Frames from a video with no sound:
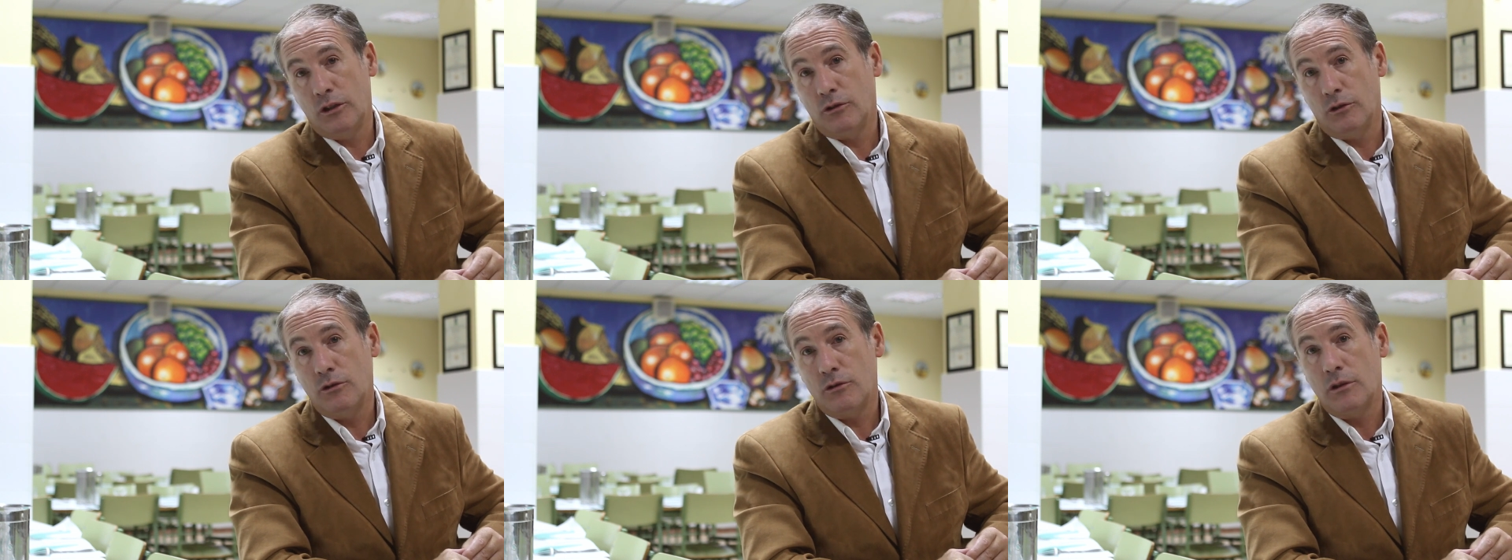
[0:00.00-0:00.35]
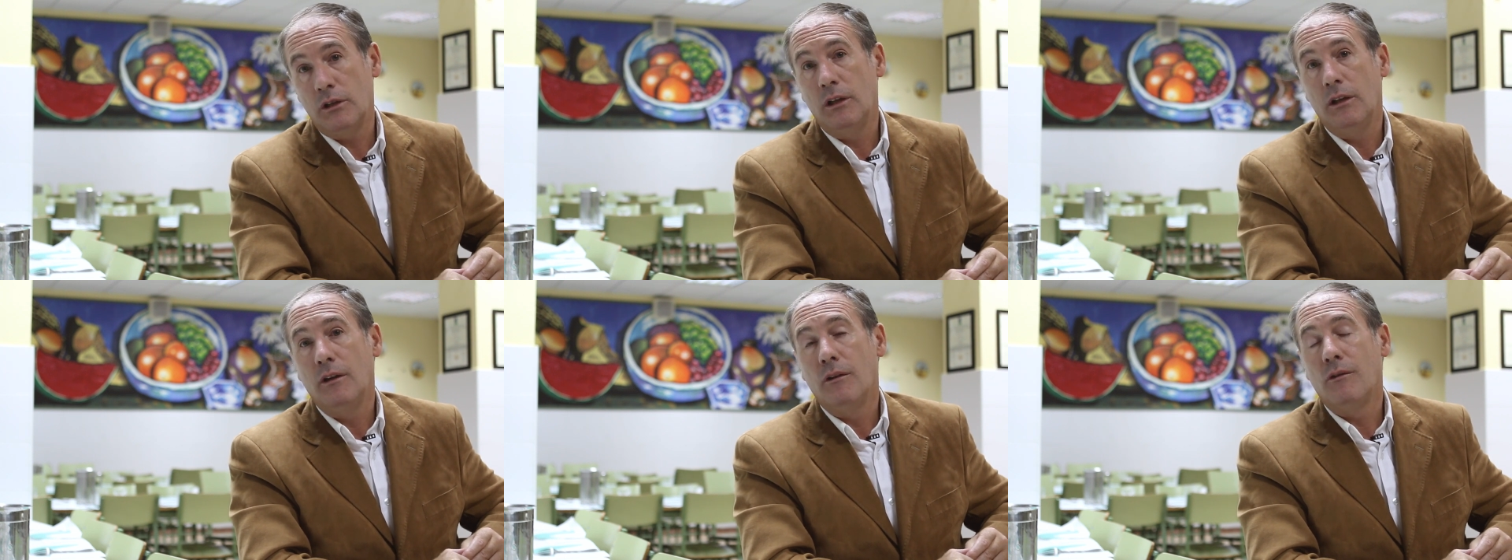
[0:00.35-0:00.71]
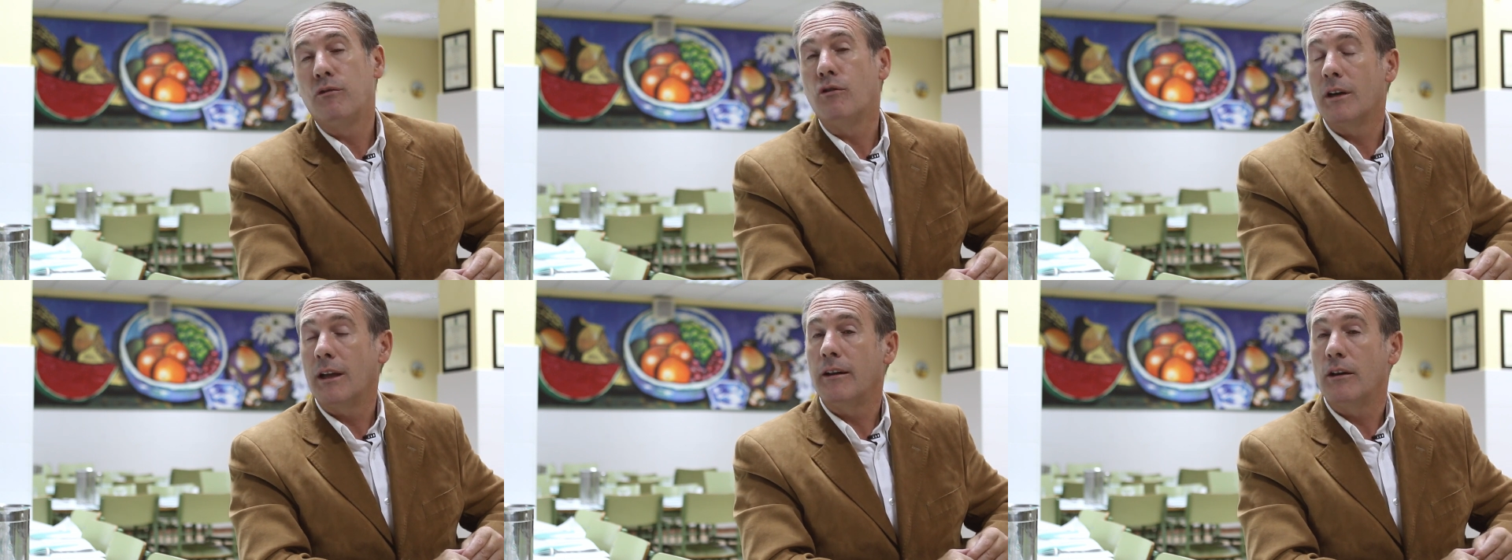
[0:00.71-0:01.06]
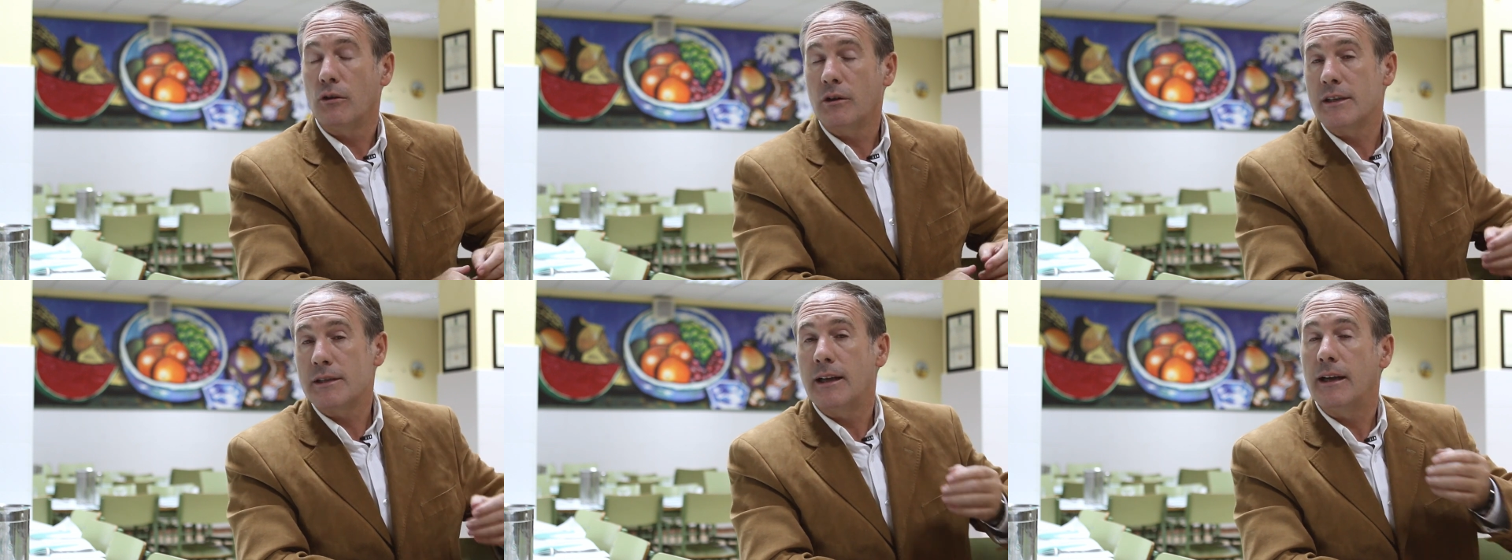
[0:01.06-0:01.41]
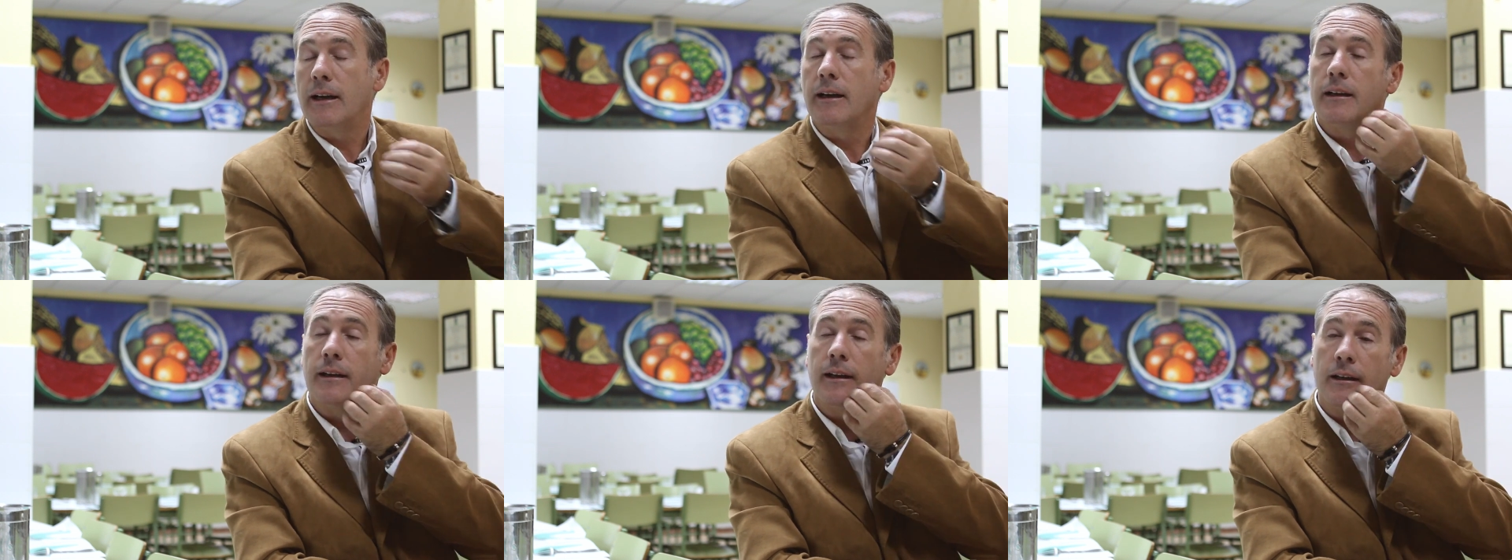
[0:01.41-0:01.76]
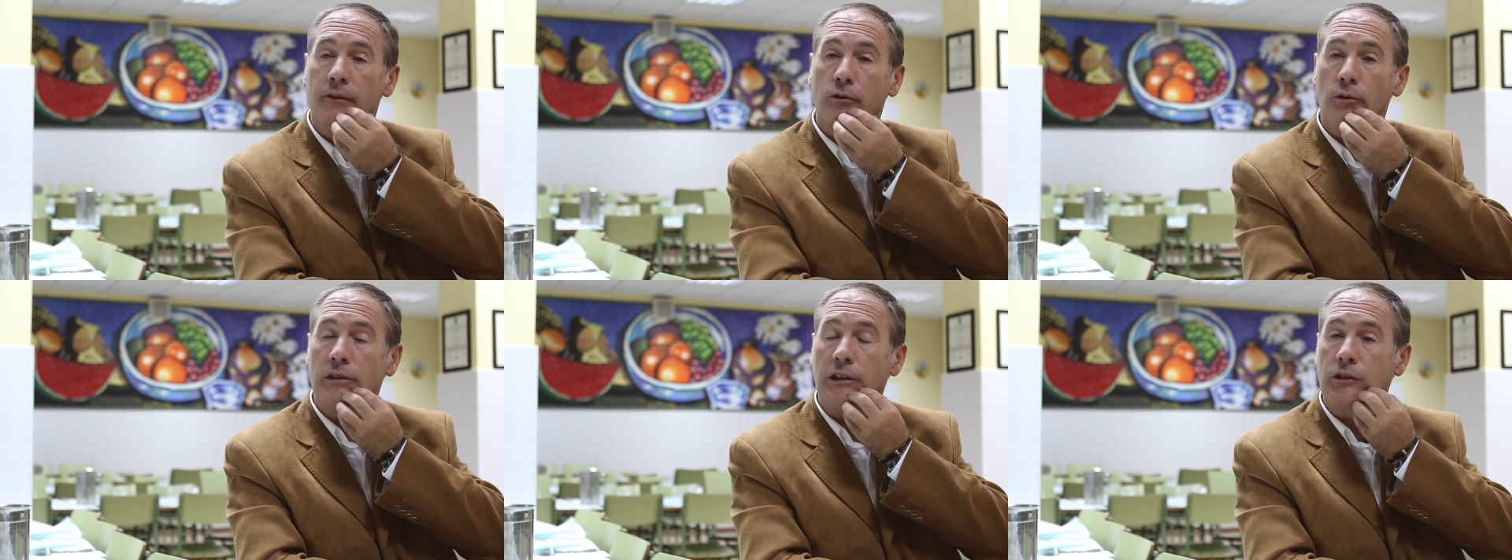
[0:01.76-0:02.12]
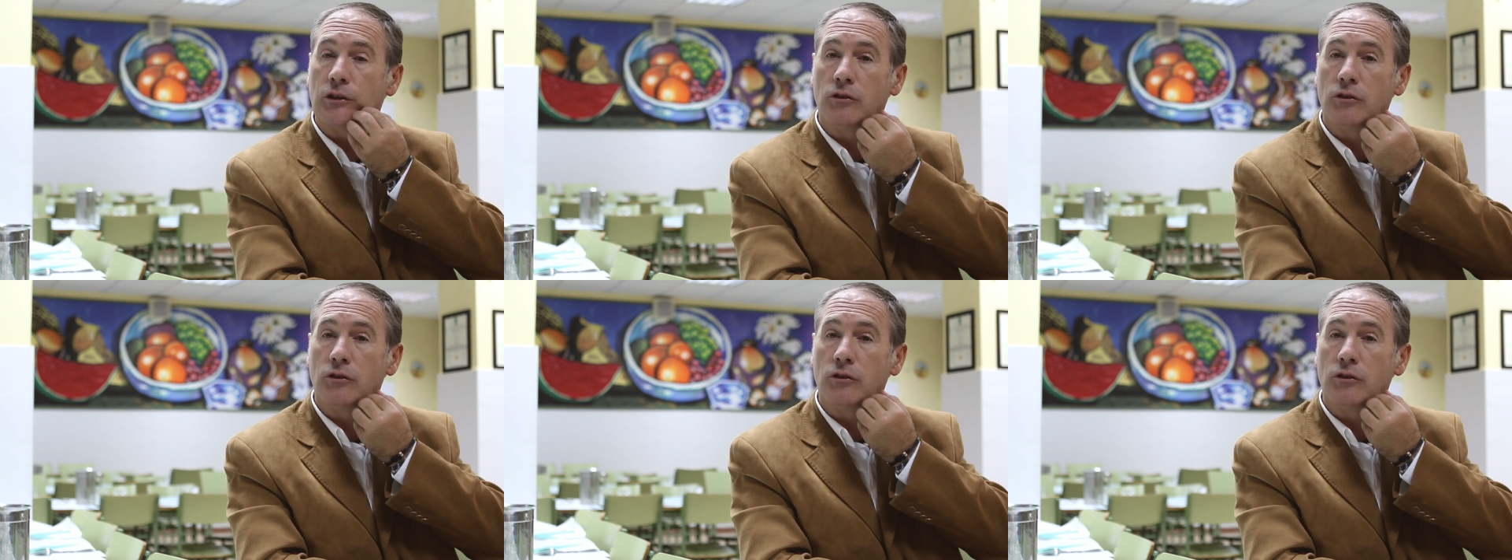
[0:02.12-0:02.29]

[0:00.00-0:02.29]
hijos fuera de lo que es la, dificultad